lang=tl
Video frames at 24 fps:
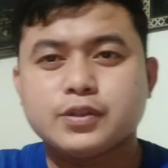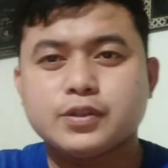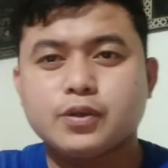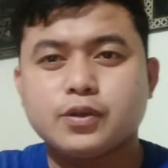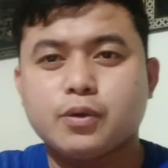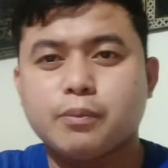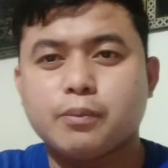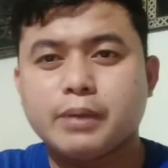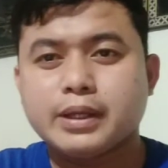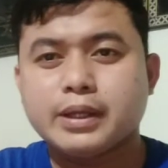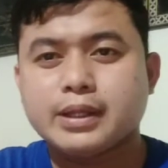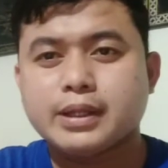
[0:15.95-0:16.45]

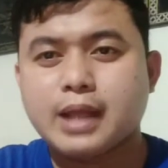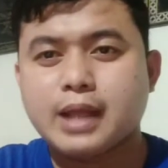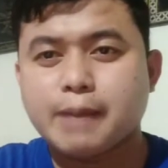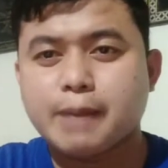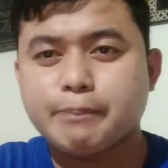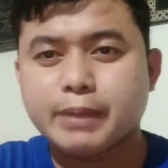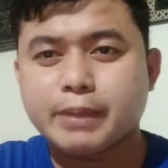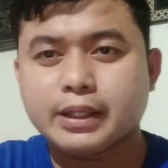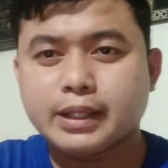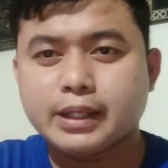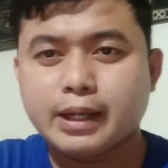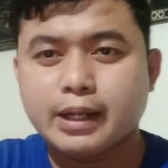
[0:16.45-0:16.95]
So, may
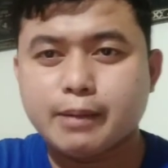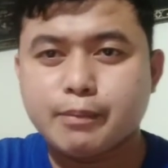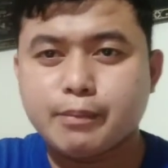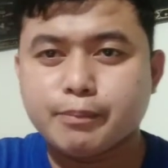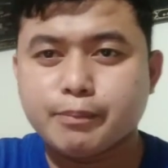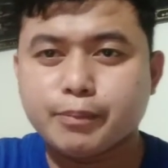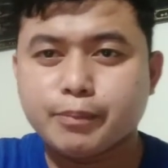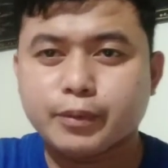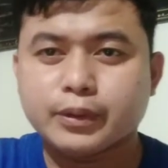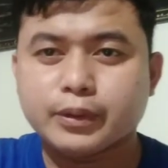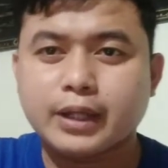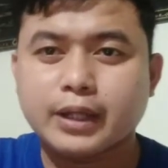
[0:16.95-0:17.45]
topic na
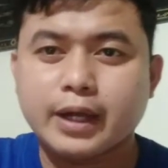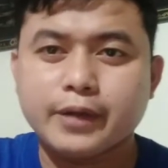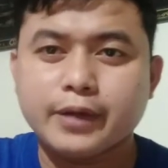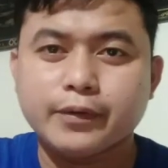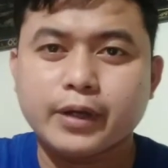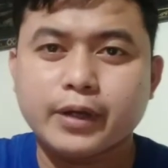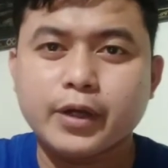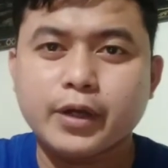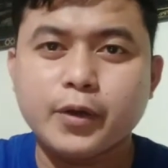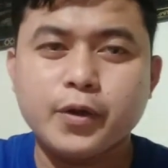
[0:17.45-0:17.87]
naman po tayo